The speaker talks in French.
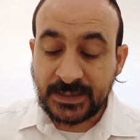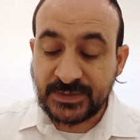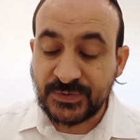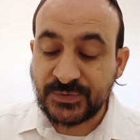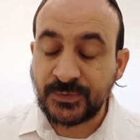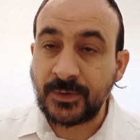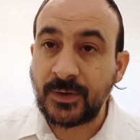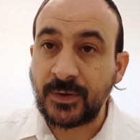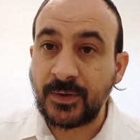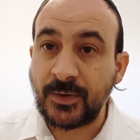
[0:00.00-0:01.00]
se sont
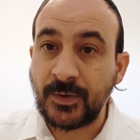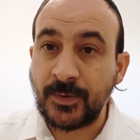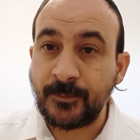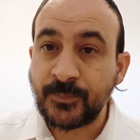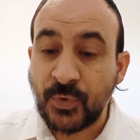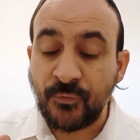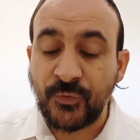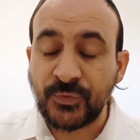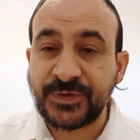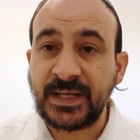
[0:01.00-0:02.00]
euh,
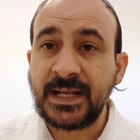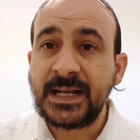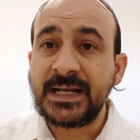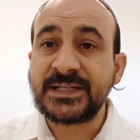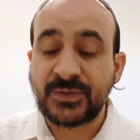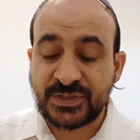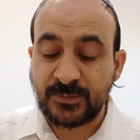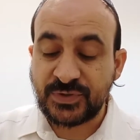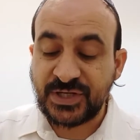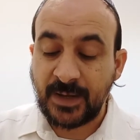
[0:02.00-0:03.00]
confrontés les anges et
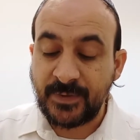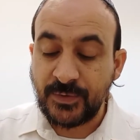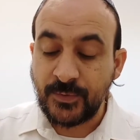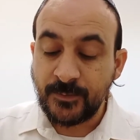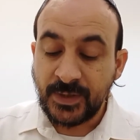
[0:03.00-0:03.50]
Moshe Rabbeinu.